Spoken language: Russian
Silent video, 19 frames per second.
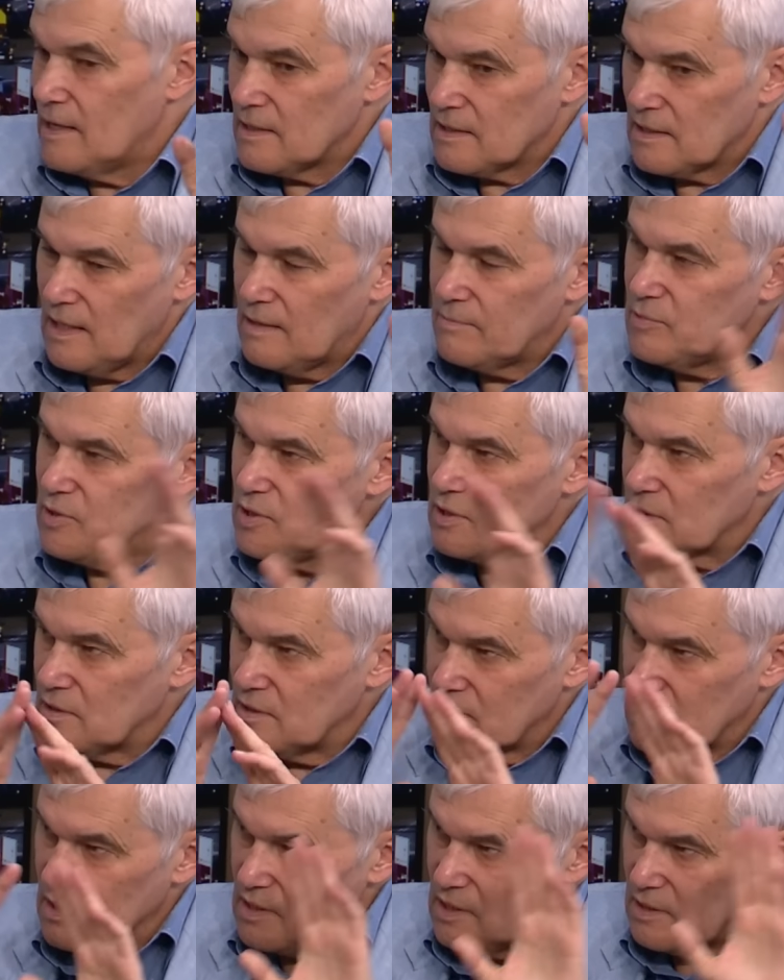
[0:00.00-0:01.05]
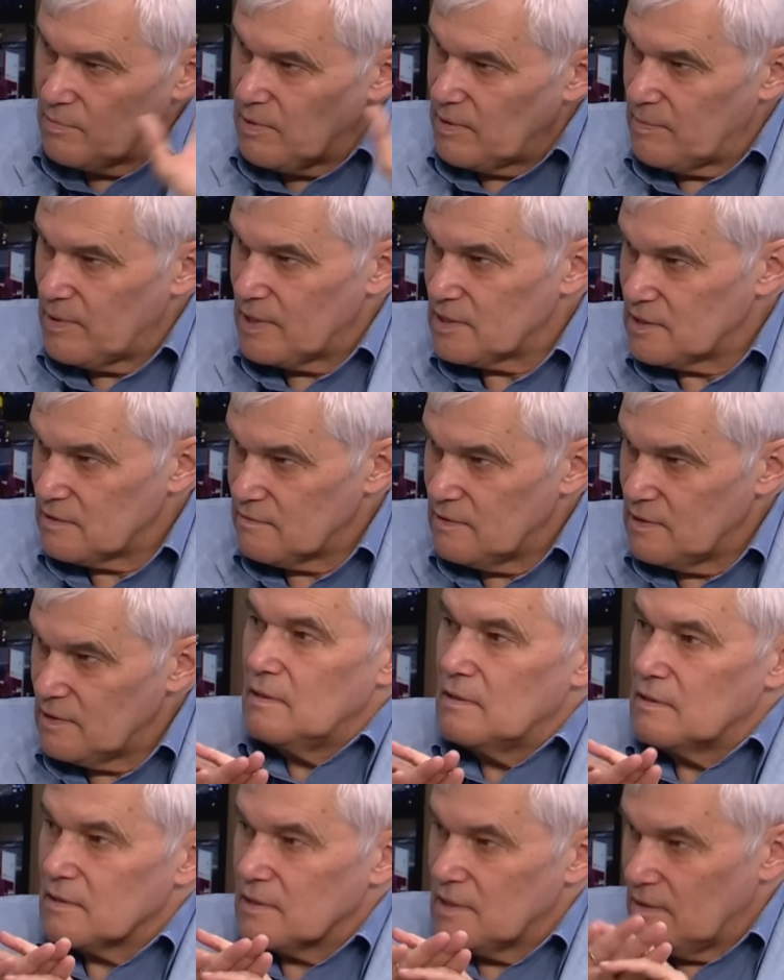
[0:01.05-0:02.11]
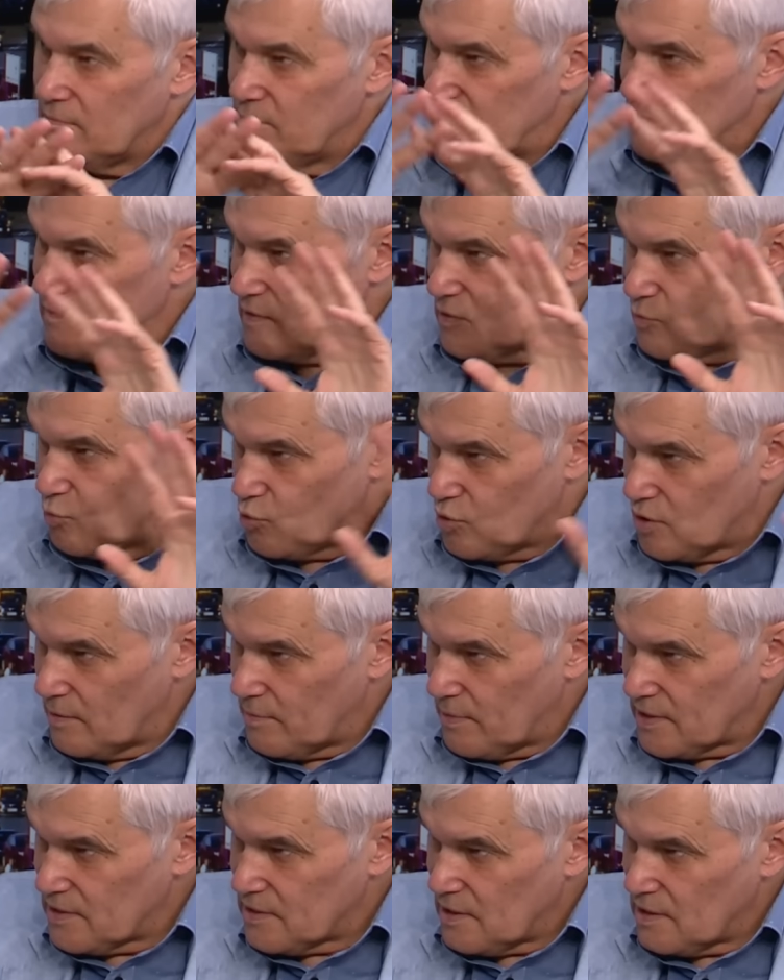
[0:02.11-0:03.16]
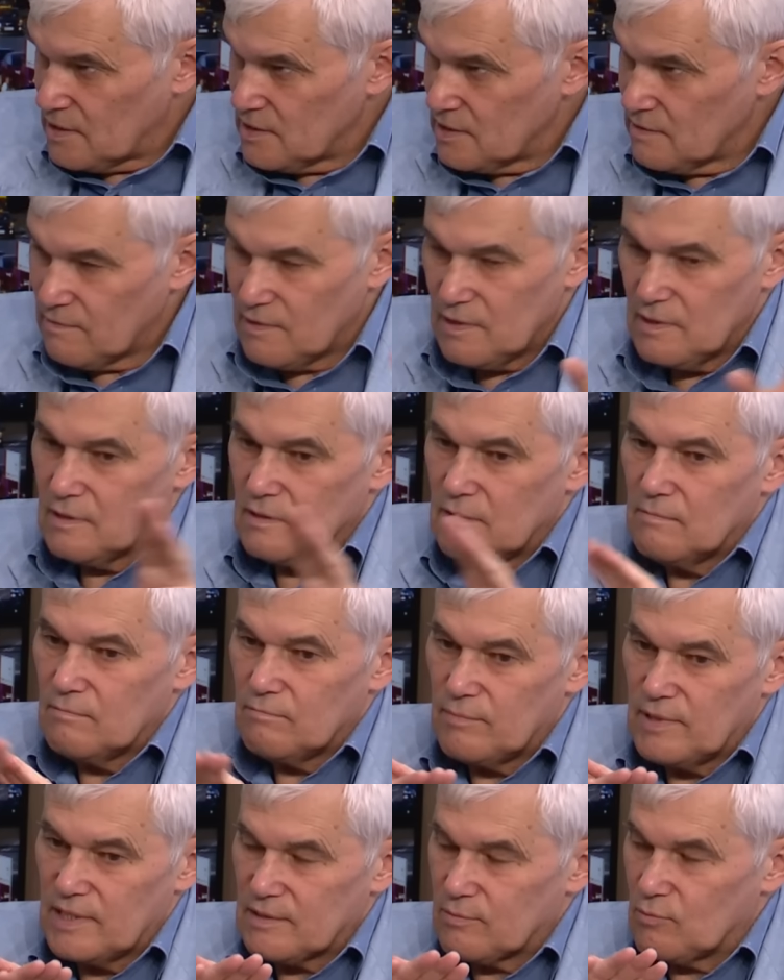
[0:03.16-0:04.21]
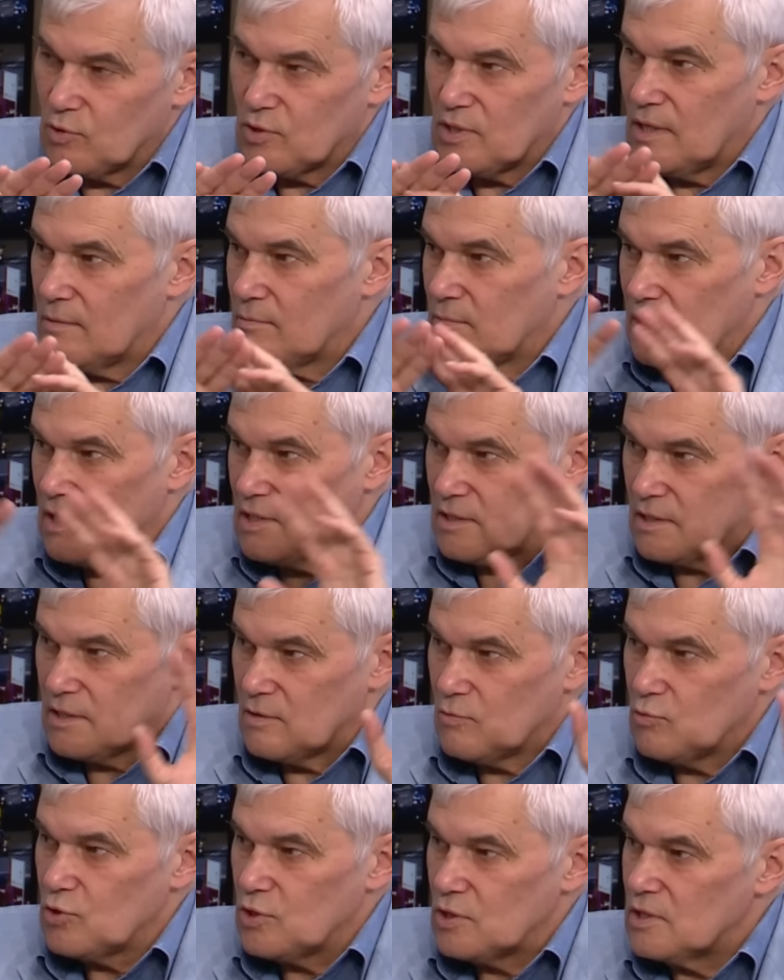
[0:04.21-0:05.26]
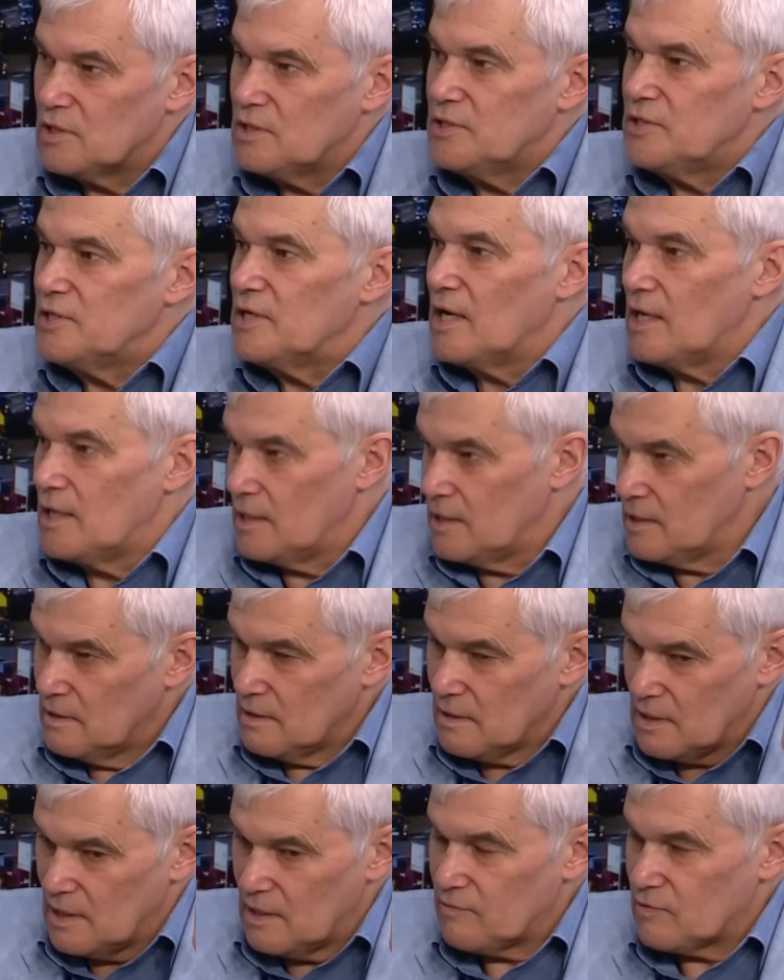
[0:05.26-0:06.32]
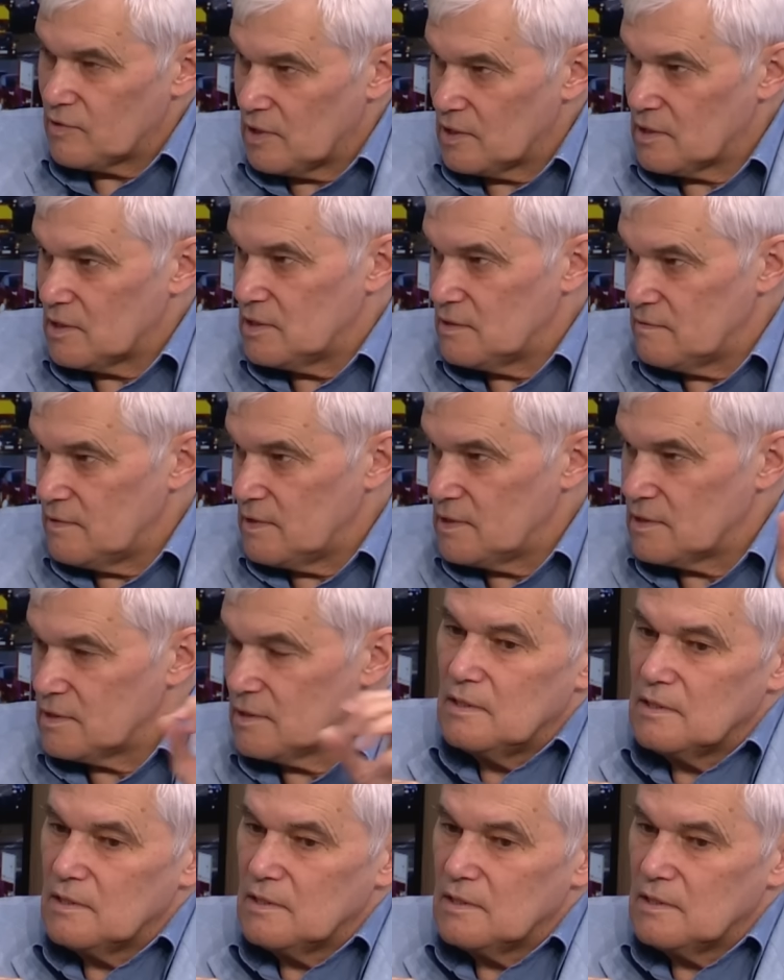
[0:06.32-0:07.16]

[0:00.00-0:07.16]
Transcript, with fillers: Там нет никаких препятствий, там безвоздушное пространство, поэтому там лазерный луч – это идеальный для вот этой связи.